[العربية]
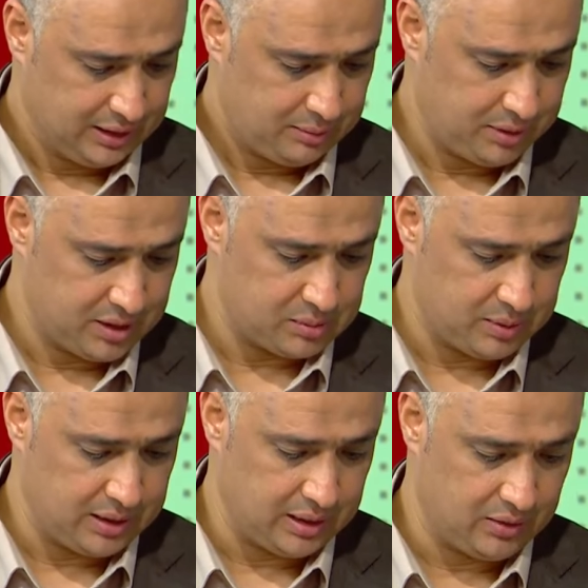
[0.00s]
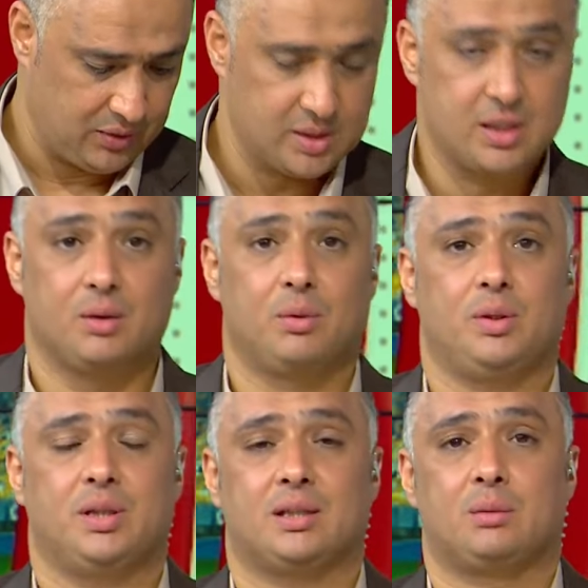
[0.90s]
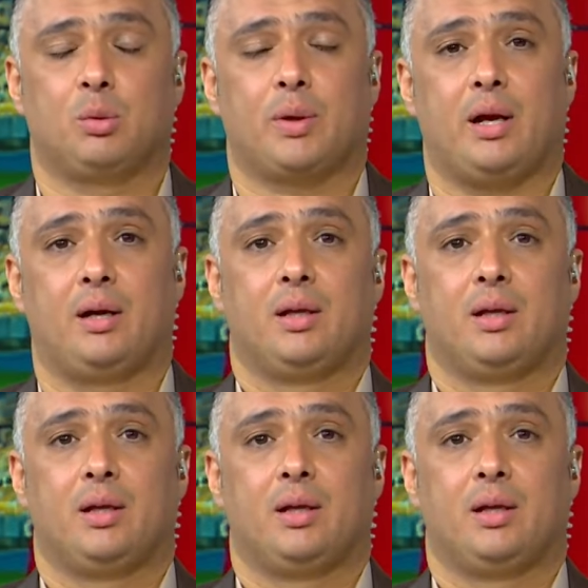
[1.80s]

بالنسبة للفيصلي والوحدات المباراة